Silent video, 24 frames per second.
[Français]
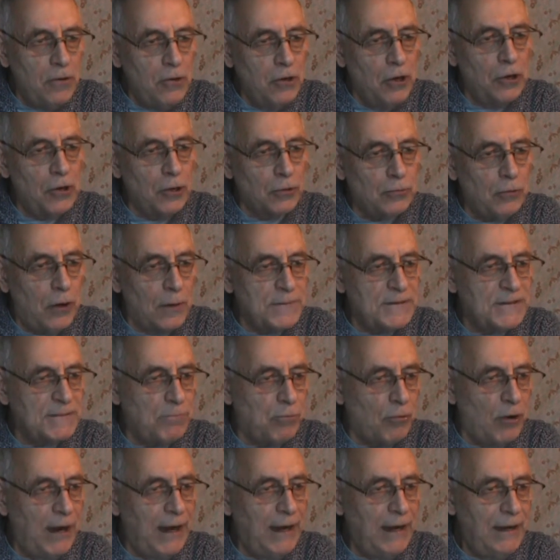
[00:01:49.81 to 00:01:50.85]
là, il y a trois petits
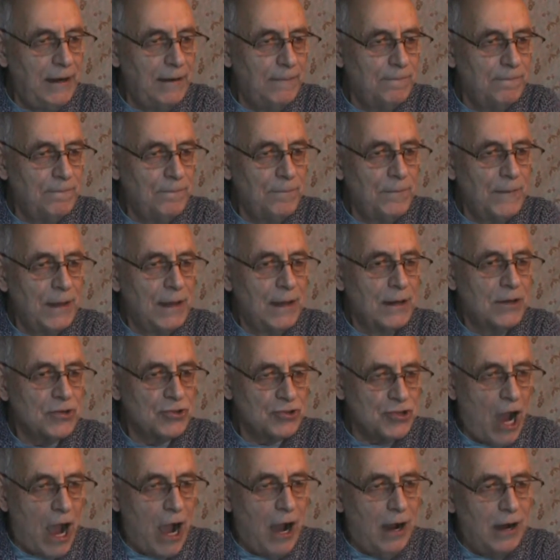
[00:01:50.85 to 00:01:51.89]
points,
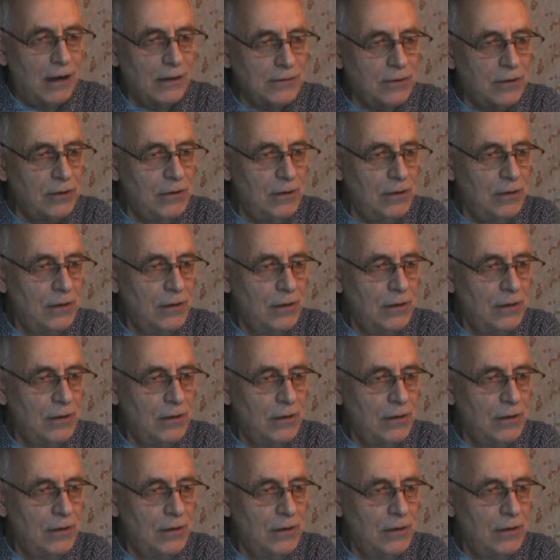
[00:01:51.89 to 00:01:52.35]
Jacques,